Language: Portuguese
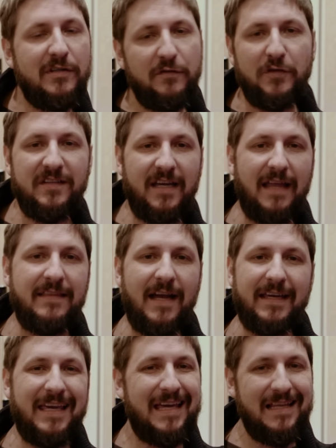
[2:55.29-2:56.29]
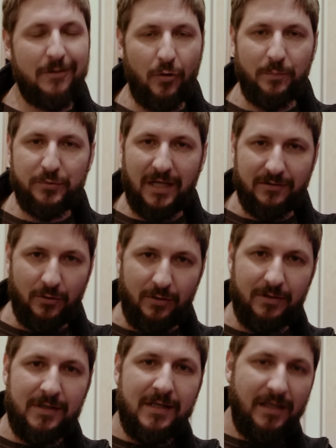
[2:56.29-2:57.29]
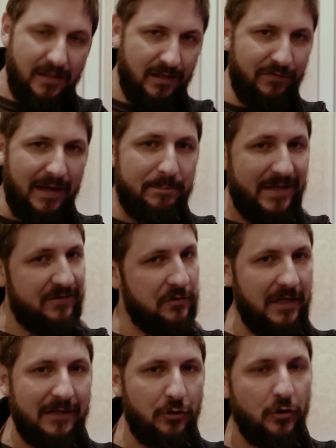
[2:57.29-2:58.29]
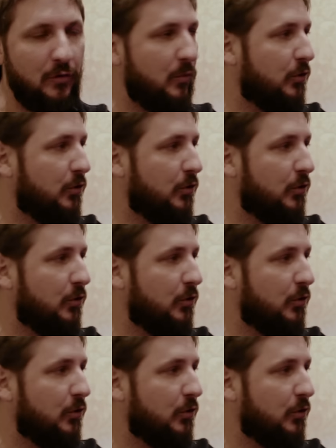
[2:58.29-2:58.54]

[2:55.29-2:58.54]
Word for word: e se você quer ter aquele computador que vai impressionar todo